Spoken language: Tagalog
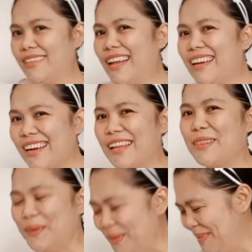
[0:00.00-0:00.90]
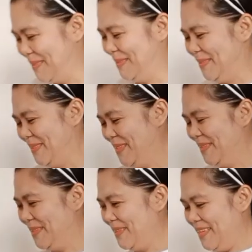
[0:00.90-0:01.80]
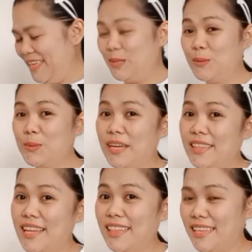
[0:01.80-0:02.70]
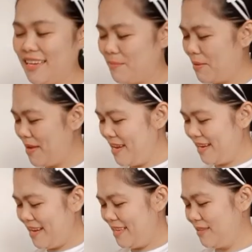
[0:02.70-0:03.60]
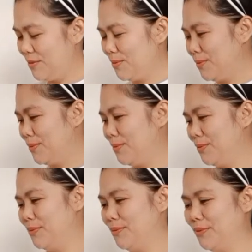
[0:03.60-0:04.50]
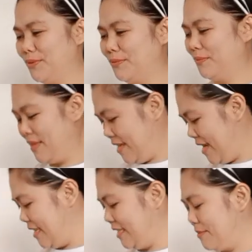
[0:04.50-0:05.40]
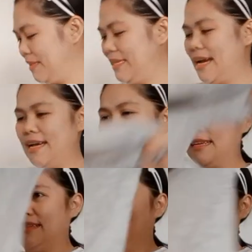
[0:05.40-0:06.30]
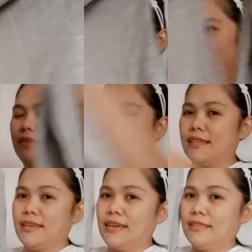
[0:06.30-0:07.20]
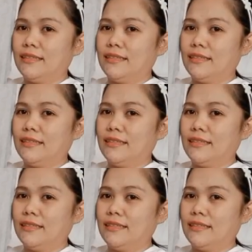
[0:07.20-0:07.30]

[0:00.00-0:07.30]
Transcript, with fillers: talaga to. Isusukat natin yan mamaya, guys, kung kasya ba sa atin. Ayan, guys.